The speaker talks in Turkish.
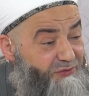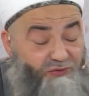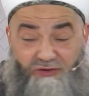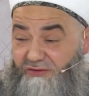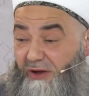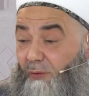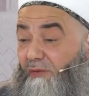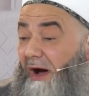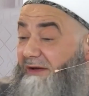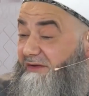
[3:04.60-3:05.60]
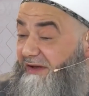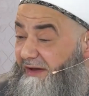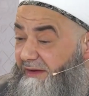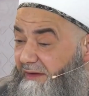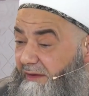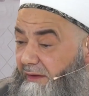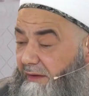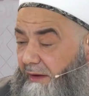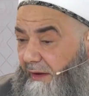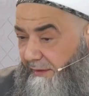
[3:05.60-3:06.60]
çünkü tasarrufu arttı.
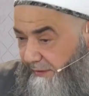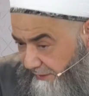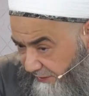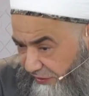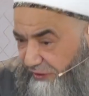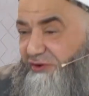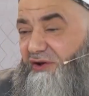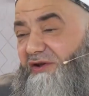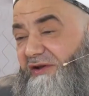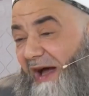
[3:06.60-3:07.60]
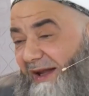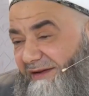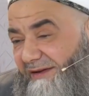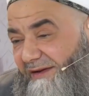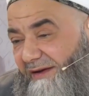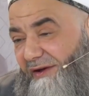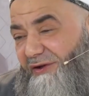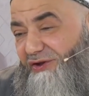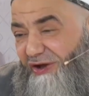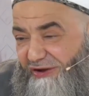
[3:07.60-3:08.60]
E, kılıç kınından
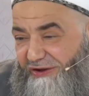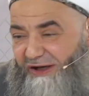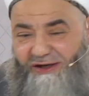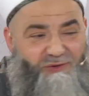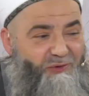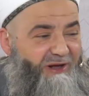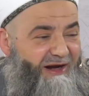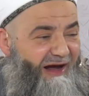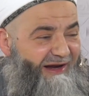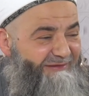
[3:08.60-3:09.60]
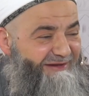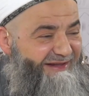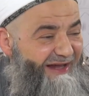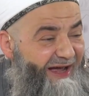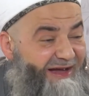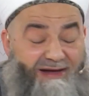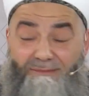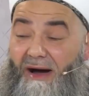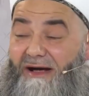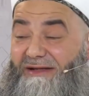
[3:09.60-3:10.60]
çıktı ruhlar aleminde.
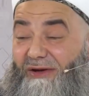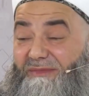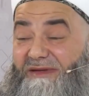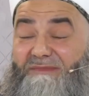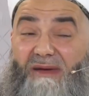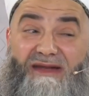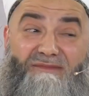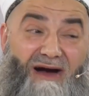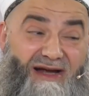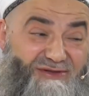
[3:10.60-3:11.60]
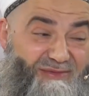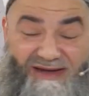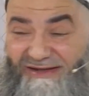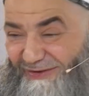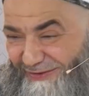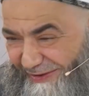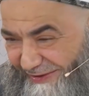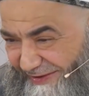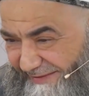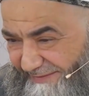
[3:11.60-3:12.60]
Bak diyor biz beni mahcup
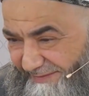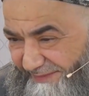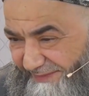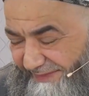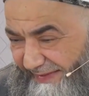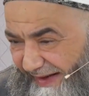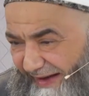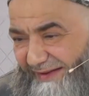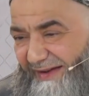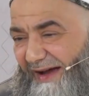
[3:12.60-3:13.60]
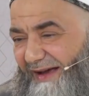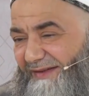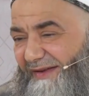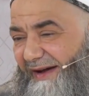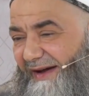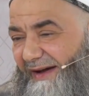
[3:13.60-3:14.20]
ediyorsunuz. Allah Allah.